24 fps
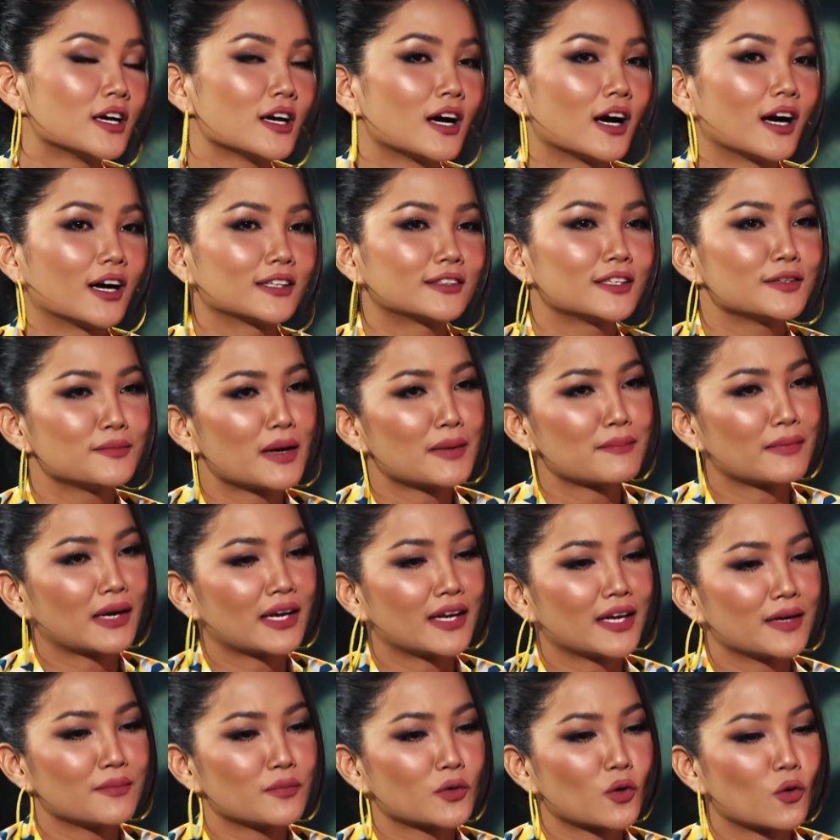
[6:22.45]
à, thì ba mẹ
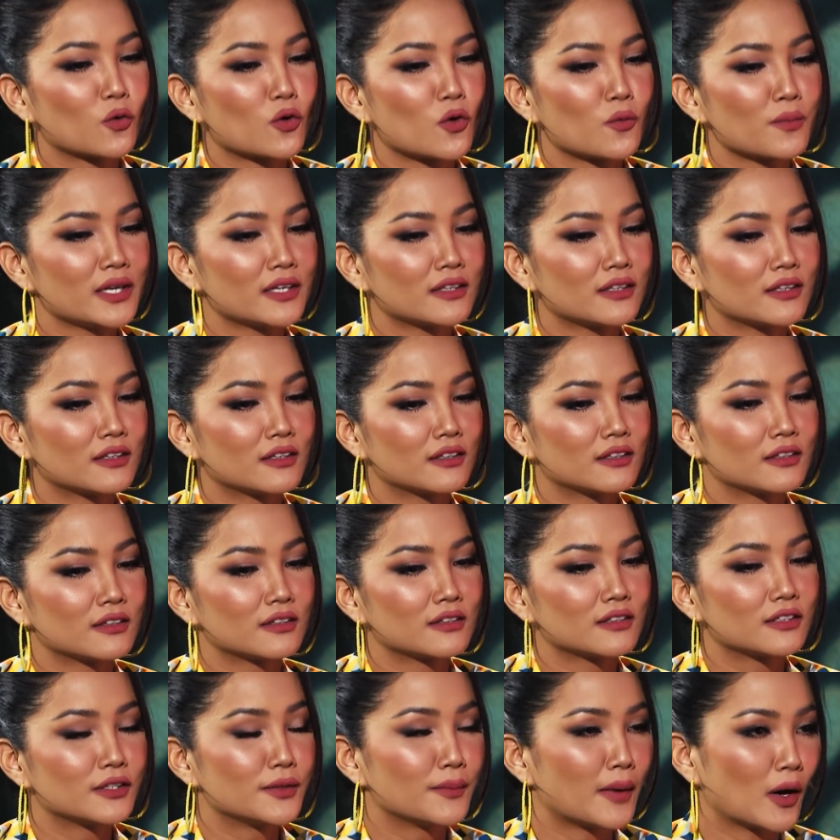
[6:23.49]
em cũng không biết ừ,
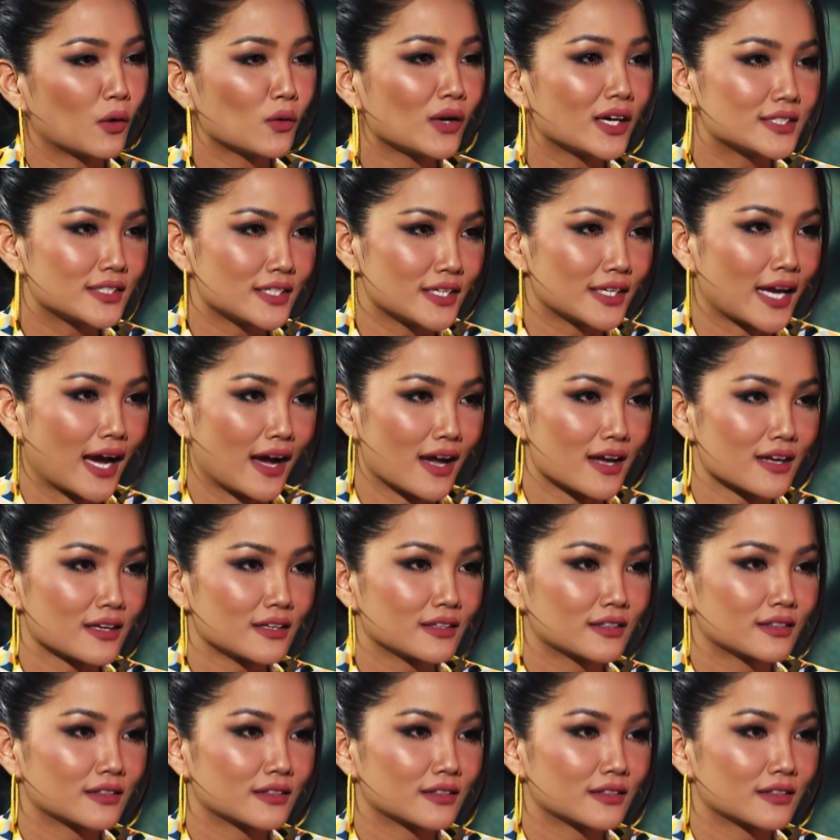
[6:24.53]
người mẫu là gì cả